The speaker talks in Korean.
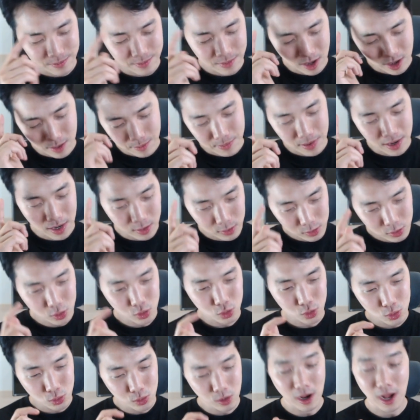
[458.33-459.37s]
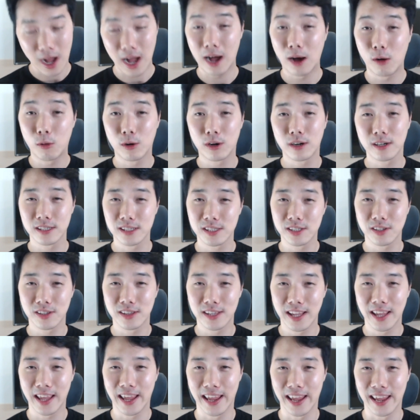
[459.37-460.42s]
about 2 hours a
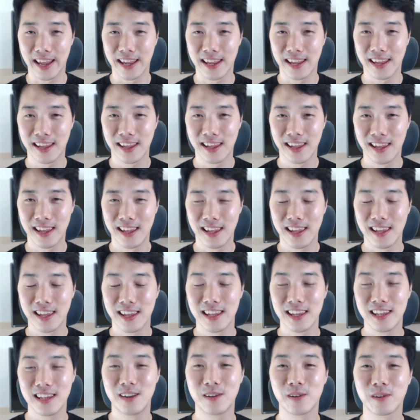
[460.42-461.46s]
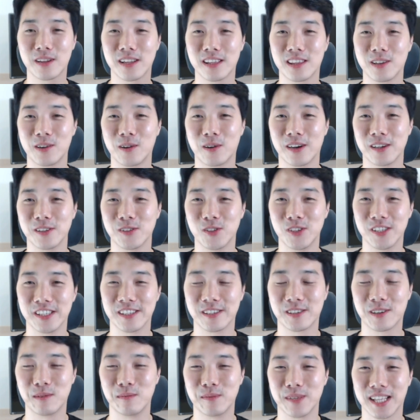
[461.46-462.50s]
day. 이렇게 들어갈 수
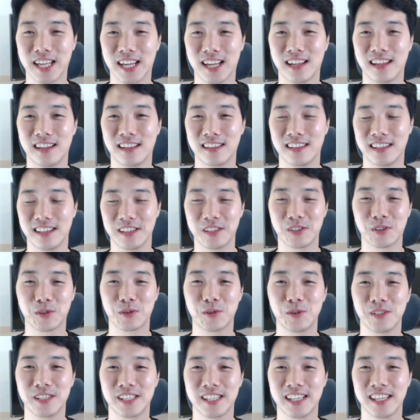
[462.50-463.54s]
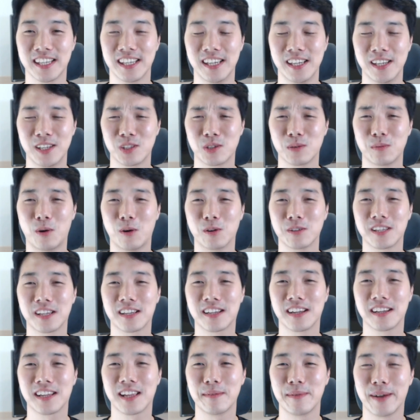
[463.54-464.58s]
있을 겁니다. 저도 이제 좀
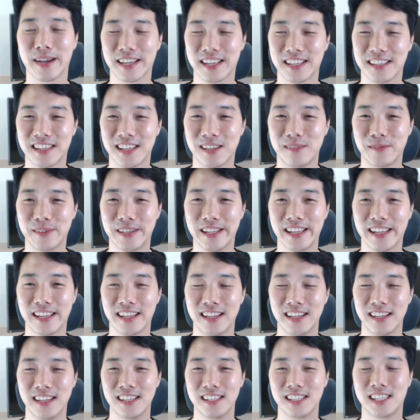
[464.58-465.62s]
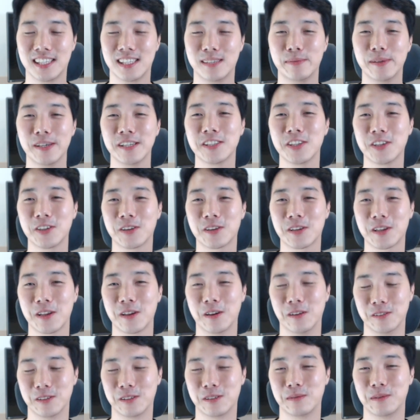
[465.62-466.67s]
어색한 게 많기 때문에 집에서 이렇게
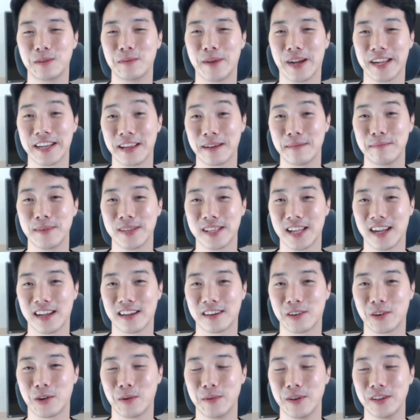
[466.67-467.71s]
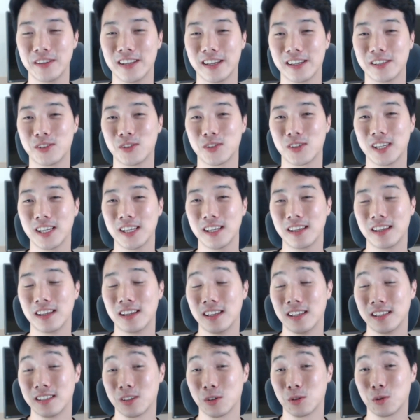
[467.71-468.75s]
연습을 많이 합니다. 그러면 나중에
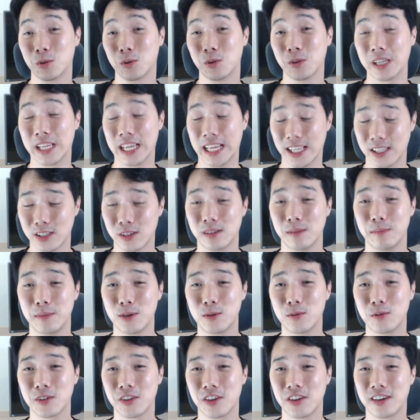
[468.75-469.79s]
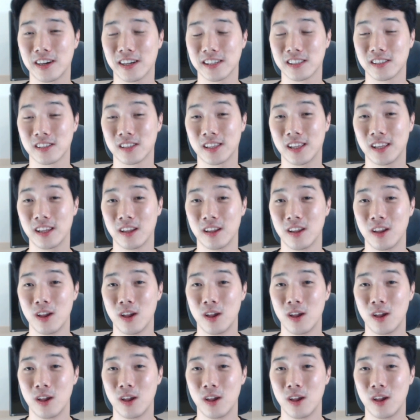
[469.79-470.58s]
저도 예전에 미국 여행 갔을 때